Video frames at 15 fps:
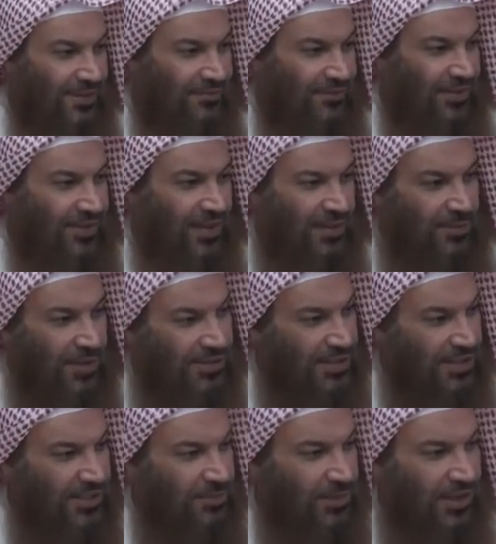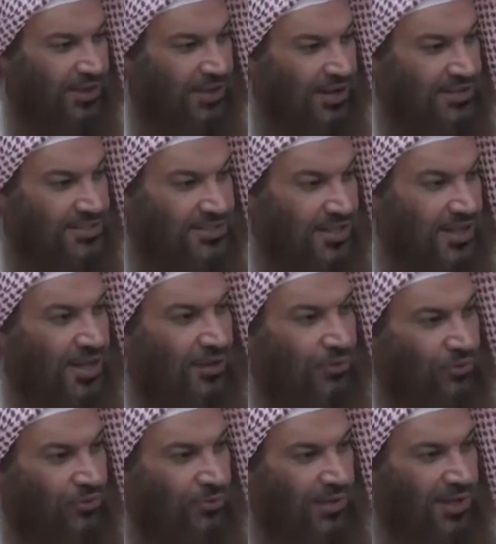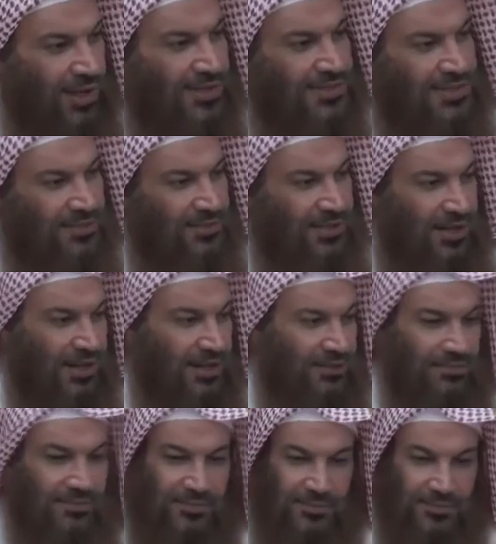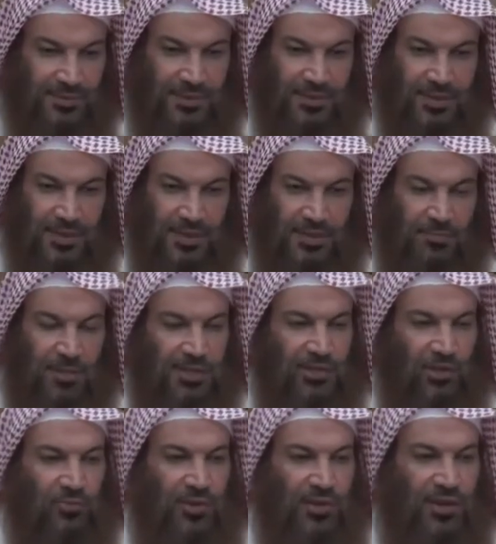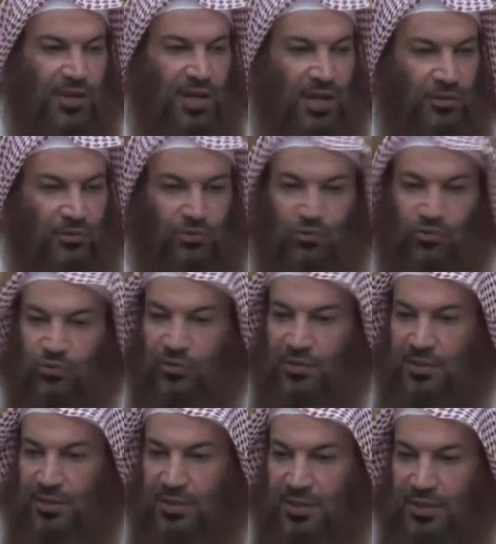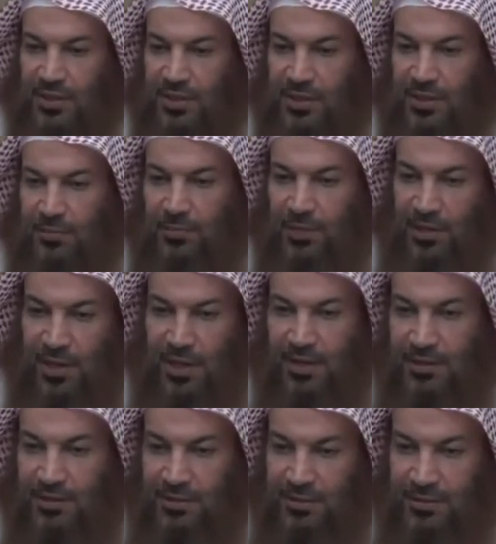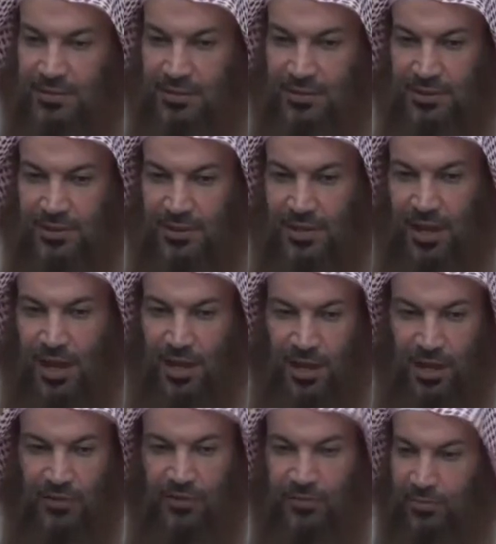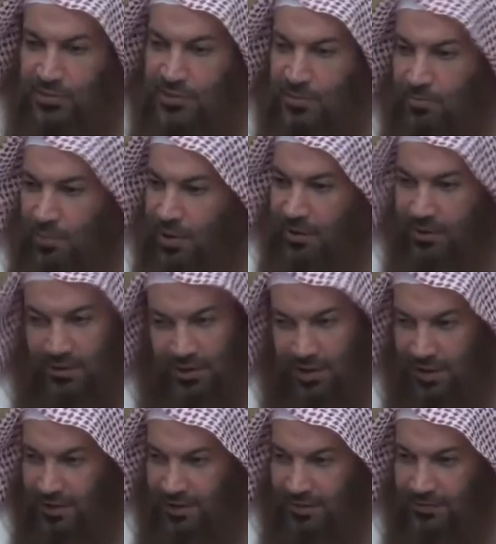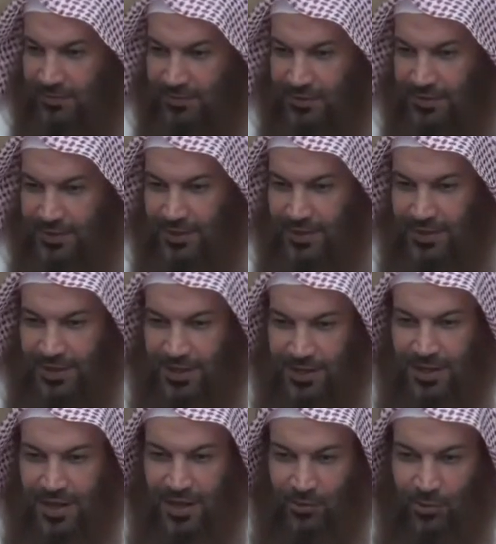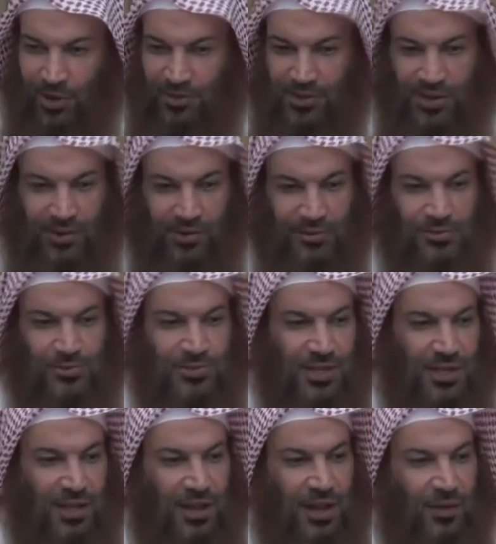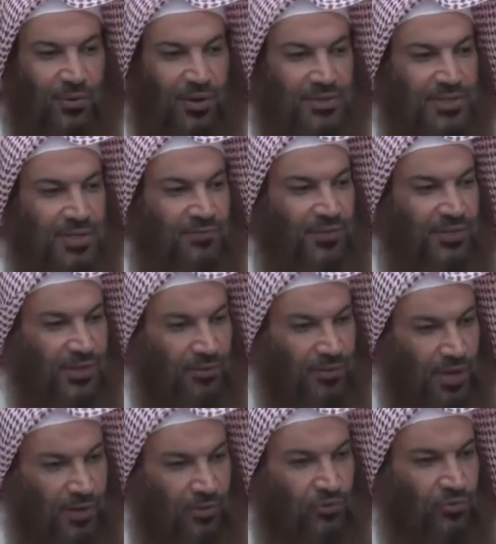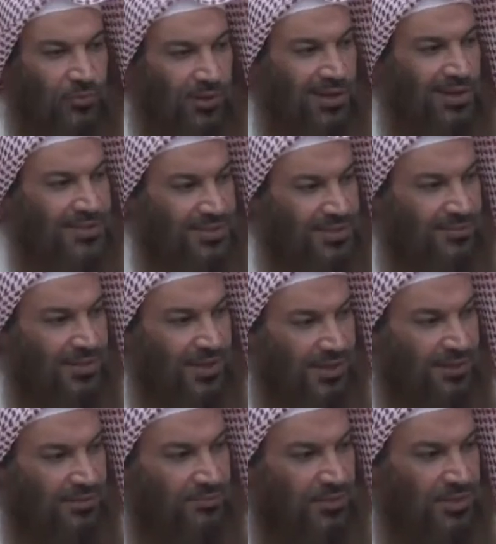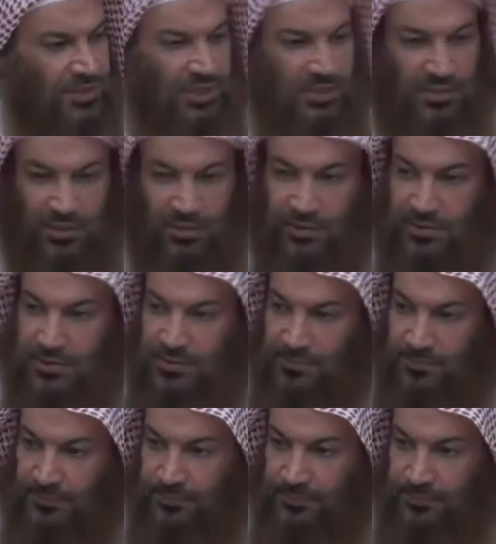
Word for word: فلذلك ما تاتي بغير هذا اعوذ بالله السميع العليم ما تقول مثلا اعوذ بالله العظيم الجبار لا لأن هذا ورد عن الرسول صلى الله عليه وسلم فتقول أعوذ بالله السميع العليم من الشيطان الرجيم